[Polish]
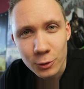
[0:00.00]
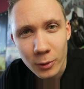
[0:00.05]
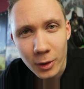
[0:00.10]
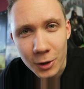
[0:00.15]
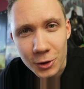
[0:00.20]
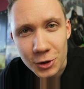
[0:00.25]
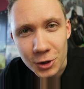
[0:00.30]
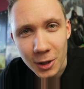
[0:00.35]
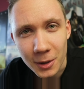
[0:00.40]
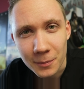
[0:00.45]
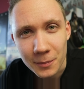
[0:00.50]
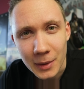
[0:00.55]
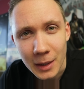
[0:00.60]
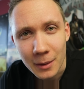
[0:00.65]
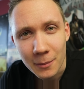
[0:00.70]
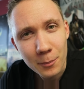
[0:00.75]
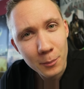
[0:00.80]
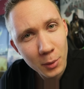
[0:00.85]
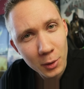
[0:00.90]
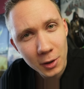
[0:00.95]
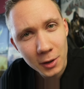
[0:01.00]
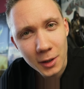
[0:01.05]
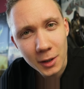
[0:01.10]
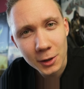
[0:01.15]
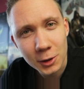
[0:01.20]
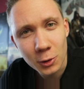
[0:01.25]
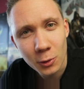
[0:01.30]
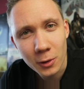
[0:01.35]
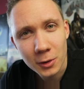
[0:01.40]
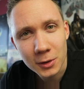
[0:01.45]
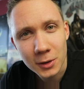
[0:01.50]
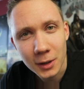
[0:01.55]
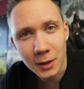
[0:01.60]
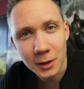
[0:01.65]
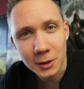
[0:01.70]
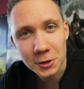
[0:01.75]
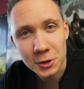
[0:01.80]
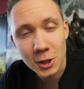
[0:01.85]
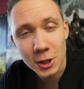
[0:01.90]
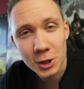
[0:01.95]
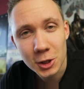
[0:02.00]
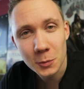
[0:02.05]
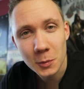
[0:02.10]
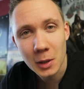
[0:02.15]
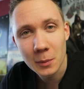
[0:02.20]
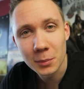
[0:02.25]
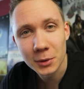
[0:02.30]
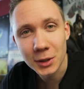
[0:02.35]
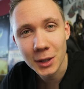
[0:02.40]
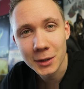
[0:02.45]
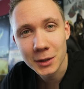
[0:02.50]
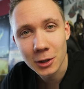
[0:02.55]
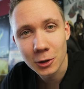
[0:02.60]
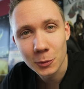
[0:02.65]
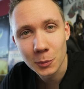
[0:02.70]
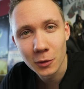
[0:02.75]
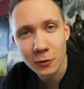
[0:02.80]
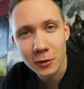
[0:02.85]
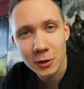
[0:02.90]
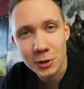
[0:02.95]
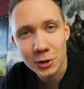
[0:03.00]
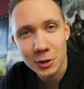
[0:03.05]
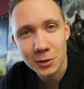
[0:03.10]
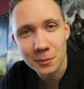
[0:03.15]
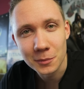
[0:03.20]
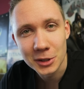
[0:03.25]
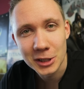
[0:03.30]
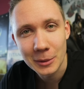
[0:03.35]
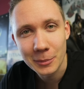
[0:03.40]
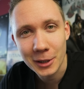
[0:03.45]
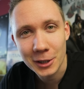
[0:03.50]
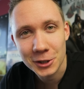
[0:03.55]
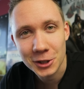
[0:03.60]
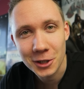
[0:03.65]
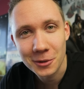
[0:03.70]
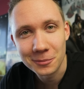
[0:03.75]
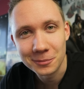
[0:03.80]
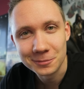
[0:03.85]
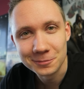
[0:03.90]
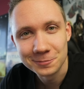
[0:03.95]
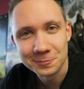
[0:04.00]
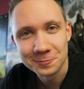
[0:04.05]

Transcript: Słuchajcie, pora na Q&A, czyli szybkie pytania i odpowiedzi. Zapraszam.